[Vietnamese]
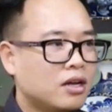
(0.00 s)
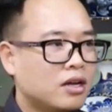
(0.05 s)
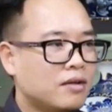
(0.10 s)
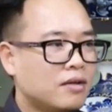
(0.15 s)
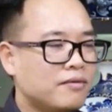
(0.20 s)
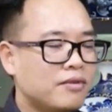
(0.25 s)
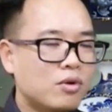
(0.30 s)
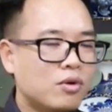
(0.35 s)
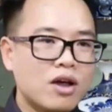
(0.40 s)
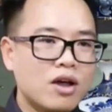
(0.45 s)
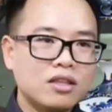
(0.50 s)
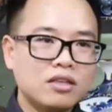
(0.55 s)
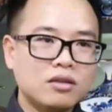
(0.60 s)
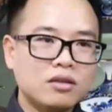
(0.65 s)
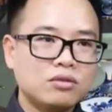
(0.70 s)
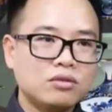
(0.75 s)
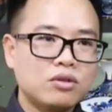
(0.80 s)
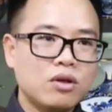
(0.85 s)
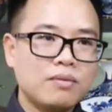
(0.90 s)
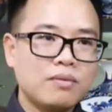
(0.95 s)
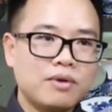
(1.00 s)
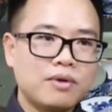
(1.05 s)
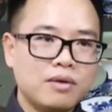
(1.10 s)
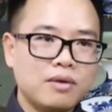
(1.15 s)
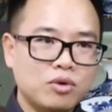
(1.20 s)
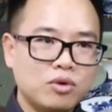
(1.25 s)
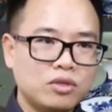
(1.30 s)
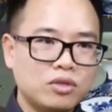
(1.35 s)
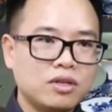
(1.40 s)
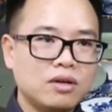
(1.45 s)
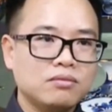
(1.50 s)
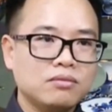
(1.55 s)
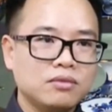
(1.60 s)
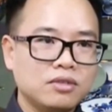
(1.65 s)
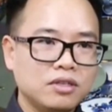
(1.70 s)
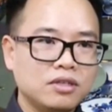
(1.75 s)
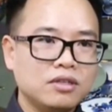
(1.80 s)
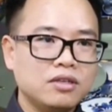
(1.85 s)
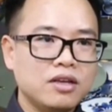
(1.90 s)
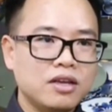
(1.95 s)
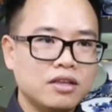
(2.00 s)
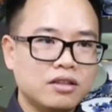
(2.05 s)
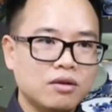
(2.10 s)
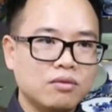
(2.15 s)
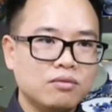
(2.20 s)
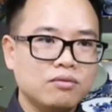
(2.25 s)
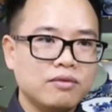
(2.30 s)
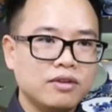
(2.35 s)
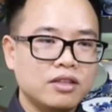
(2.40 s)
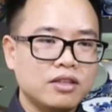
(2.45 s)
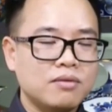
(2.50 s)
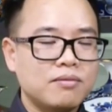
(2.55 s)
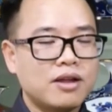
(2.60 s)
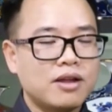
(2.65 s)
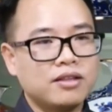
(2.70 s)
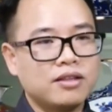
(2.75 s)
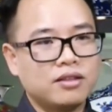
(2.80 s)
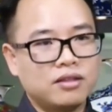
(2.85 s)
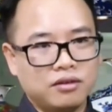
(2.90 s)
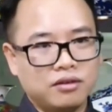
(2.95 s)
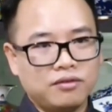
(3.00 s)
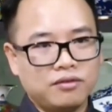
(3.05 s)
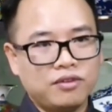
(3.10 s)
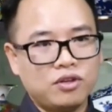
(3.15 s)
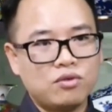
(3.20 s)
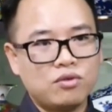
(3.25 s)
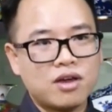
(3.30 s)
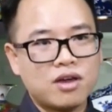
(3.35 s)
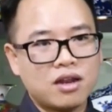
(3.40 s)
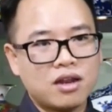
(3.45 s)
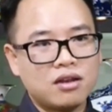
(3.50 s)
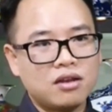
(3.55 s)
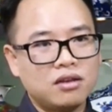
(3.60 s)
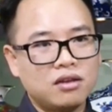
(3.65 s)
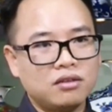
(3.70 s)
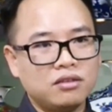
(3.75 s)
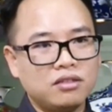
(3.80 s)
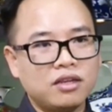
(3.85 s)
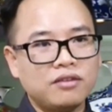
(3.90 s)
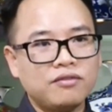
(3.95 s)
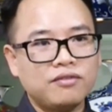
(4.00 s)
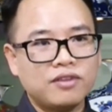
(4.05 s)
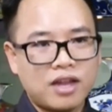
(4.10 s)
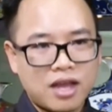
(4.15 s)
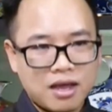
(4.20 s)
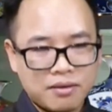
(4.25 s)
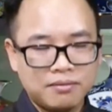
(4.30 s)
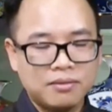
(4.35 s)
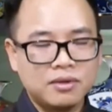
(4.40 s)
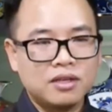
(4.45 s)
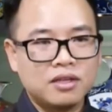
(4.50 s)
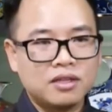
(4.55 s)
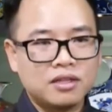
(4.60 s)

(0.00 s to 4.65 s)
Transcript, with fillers: À, năm vừa qua TikTok Shop là một trong những hệ thống về thương mại điện tử video ngắn lớn nhất Việt Nam,